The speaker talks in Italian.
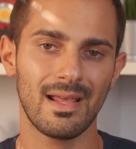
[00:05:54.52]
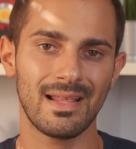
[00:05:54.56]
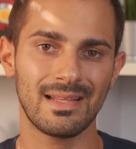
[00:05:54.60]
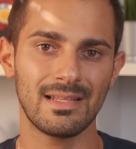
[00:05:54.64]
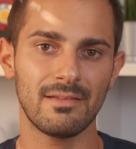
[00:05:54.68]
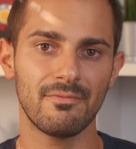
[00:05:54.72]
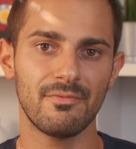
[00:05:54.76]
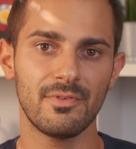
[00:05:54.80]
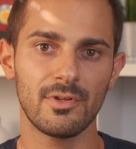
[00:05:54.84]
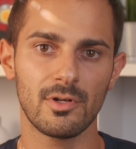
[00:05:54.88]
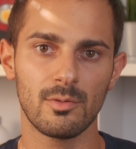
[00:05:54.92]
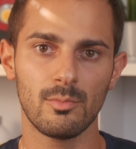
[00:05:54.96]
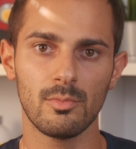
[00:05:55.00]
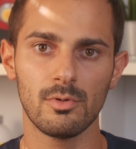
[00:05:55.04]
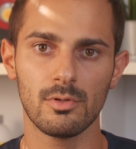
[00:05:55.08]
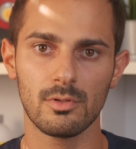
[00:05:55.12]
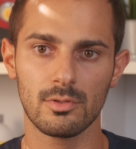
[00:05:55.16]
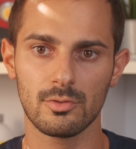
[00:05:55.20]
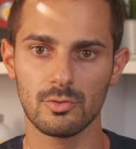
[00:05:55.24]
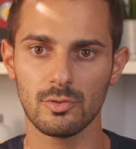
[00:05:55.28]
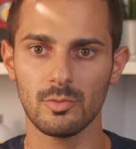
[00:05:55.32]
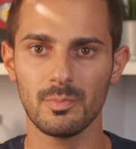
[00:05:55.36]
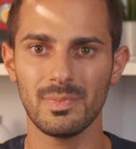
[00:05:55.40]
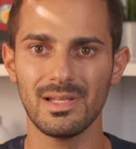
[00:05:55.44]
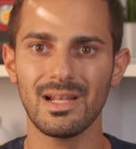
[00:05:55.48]
è davvero
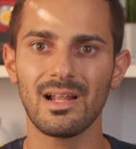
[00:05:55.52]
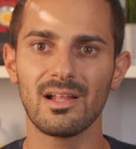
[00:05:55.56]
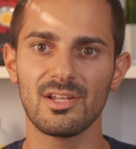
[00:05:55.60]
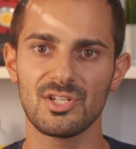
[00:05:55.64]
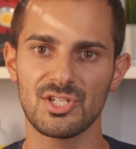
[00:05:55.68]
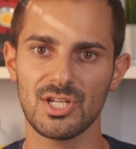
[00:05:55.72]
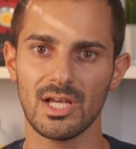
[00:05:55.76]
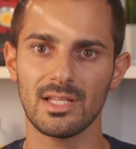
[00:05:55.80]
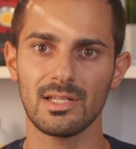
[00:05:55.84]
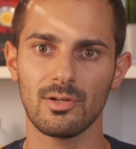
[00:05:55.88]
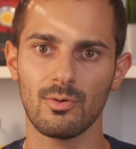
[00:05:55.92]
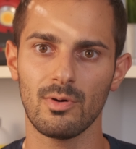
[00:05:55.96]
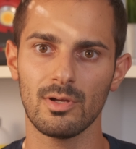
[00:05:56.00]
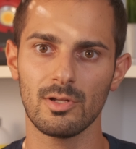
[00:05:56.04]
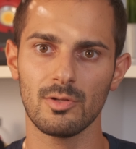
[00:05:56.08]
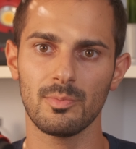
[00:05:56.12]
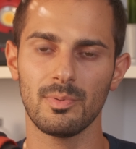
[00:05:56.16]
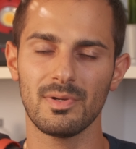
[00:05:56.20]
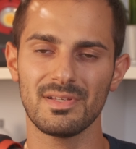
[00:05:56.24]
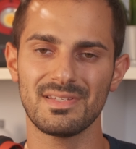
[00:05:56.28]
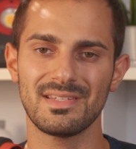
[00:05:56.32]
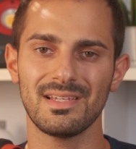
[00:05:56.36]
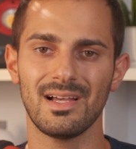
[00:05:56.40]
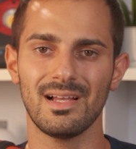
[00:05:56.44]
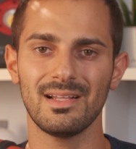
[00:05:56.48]
molto bilanciata quando
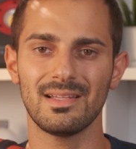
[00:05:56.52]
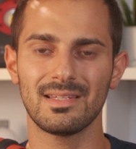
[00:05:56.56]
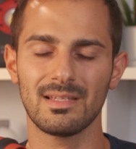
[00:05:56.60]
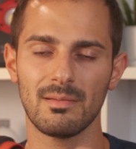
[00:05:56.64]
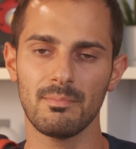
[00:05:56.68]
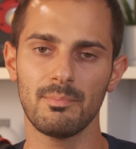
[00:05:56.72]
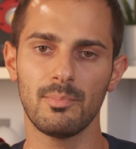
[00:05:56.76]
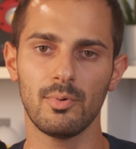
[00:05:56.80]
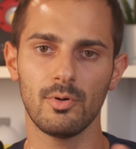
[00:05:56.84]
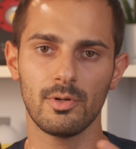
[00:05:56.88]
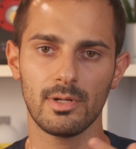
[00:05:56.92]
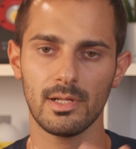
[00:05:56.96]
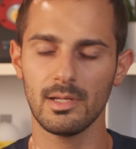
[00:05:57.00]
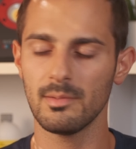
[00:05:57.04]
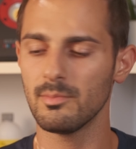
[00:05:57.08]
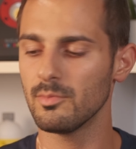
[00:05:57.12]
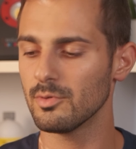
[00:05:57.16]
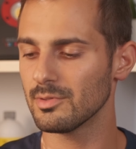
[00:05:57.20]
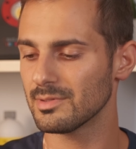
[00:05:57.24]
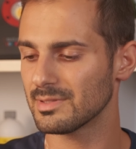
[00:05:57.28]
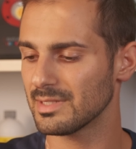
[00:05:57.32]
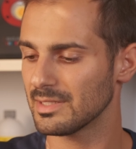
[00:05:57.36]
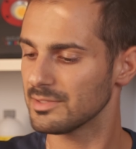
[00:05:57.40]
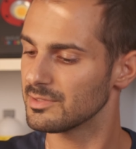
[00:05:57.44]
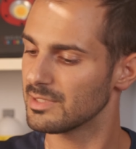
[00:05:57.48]
poi si ha il tampone
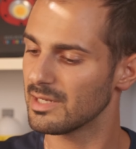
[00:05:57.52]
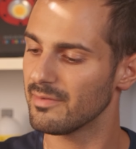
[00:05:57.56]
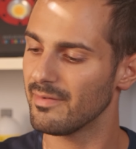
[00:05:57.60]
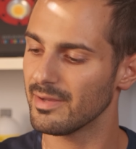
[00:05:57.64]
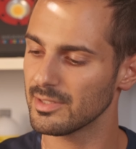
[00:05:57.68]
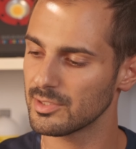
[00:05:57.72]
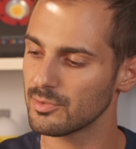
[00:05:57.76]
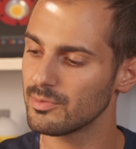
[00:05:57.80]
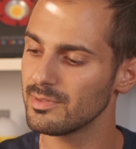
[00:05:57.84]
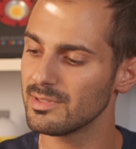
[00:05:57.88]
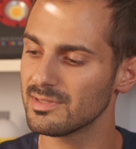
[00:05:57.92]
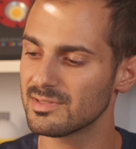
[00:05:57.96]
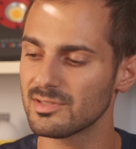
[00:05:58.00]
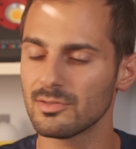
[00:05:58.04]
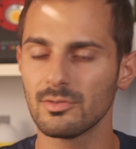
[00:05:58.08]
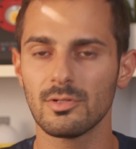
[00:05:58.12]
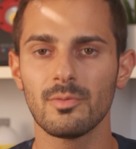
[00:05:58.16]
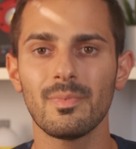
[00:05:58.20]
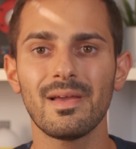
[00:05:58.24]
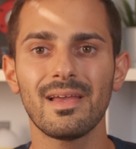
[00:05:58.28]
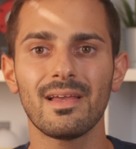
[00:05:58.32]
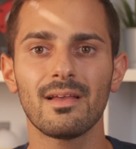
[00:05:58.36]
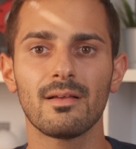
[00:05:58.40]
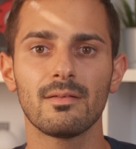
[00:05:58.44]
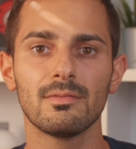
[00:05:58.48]
montato in avanti, quindi secondo
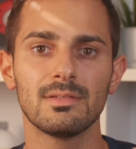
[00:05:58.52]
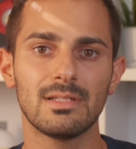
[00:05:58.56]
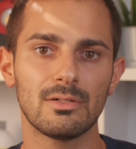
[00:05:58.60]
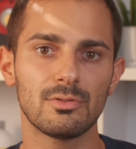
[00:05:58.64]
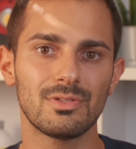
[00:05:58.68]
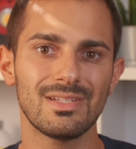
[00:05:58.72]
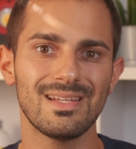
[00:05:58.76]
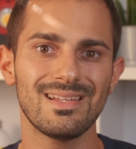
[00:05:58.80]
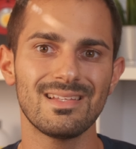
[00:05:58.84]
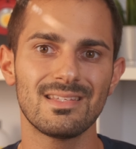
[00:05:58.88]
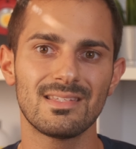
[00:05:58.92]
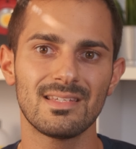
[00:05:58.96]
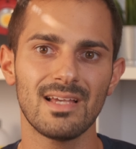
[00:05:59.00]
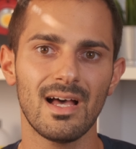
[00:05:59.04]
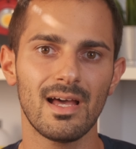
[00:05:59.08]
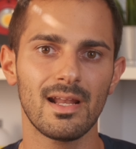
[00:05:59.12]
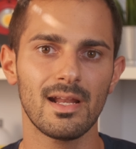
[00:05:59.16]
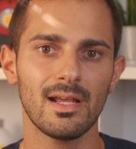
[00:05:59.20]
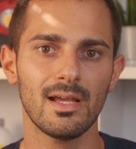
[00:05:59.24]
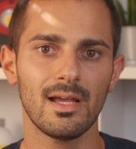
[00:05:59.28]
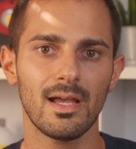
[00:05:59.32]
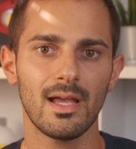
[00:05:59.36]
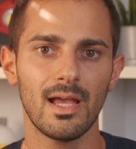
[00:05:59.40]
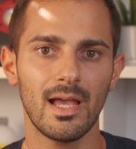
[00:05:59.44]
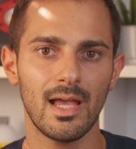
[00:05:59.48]
me da
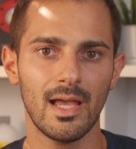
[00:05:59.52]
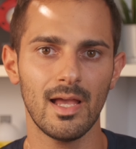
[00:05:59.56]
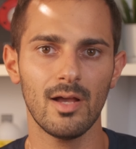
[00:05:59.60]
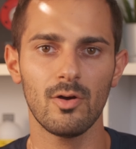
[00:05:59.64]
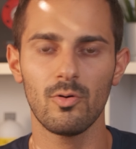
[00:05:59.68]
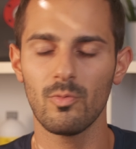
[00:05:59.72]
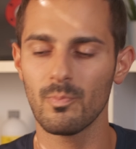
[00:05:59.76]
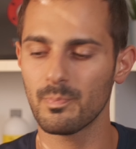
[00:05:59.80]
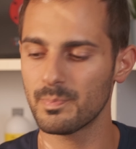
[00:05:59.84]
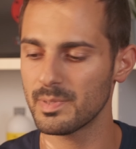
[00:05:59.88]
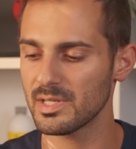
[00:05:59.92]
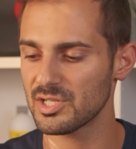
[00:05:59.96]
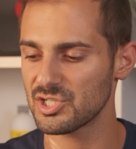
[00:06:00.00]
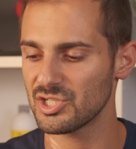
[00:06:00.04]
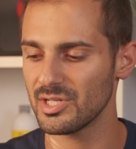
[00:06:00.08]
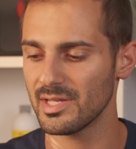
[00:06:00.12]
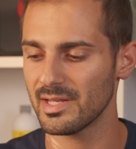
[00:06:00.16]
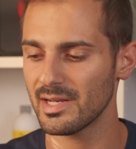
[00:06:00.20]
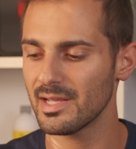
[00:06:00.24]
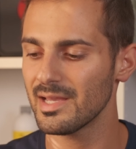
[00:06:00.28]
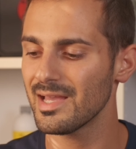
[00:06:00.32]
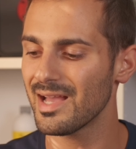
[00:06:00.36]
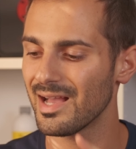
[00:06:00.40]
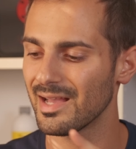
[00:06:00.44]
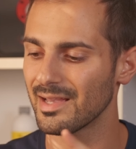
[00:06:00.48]
utilizzare è un
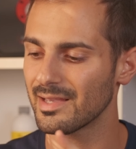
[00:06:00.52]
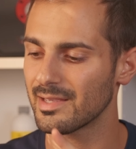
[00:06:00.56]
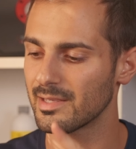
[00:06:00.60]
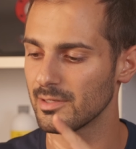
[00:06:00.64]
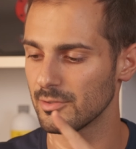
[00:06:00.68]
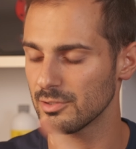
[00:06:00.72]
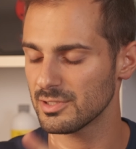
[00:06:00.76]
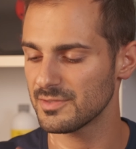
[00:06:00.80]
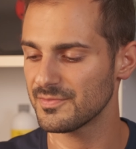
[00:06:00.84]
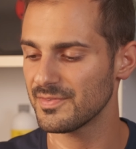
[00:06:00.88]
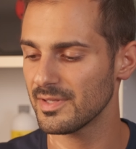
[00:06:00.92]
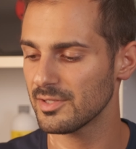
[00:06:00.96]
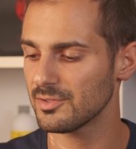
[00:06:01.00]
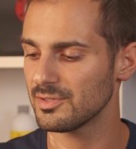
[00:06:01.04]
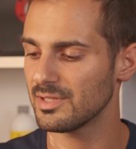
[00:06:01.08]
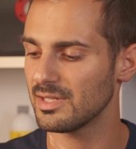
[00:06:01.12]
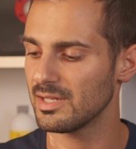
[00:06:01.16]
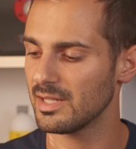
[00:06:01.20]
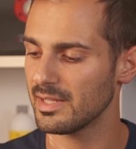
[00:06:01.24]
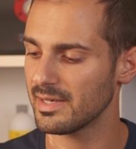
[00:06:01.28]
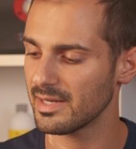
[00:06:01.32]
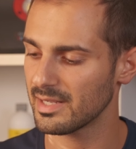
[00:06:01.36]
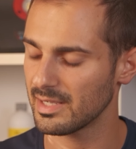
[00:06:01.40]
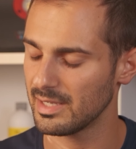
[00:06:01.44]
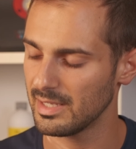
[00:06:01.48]
piacere e anche lo sfiato
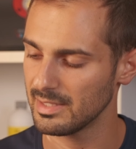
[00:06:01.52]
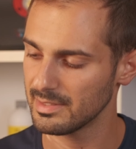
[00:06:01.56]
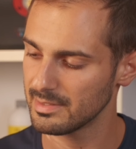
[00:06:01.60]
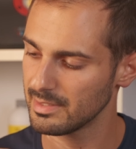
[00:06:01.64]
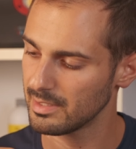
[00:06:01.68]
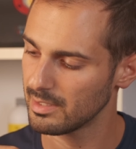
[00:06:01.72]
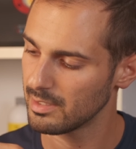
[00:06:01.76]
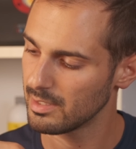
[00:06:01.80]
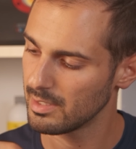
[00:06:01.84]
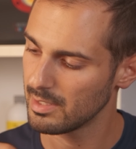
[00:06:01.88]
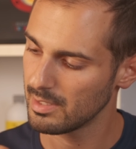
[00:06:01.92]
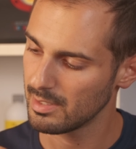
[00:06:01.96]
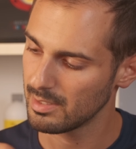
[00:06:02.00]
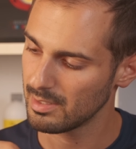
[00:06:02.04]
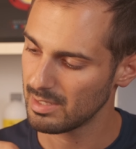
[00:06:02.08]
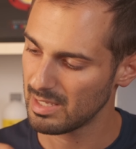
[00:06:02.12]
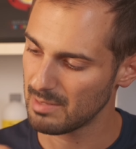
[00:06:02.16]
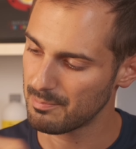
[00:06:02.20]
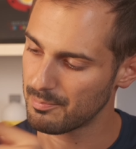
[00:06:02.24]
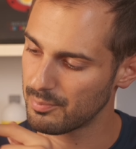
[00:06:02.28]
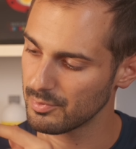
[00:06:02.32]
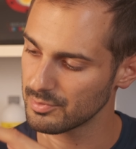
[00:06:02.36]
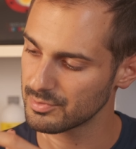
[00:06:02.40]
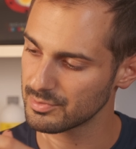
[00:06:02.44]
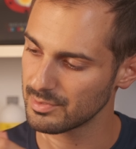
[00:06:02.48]
dell'aria calda è
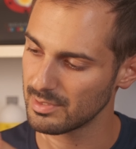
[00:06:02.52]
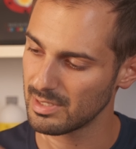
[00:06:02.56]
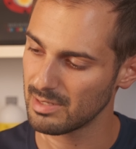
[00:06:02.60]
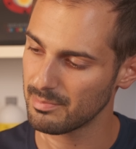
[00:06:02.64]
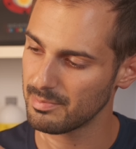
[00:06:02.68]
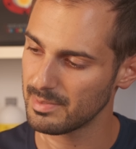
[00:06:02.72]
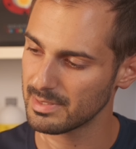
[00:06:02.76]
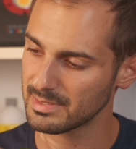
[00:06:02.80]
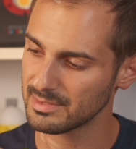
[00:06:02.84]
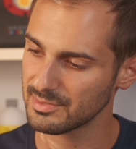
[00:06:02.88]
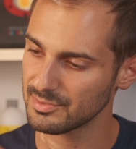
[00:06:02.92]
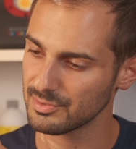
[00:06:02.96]
posto nella parte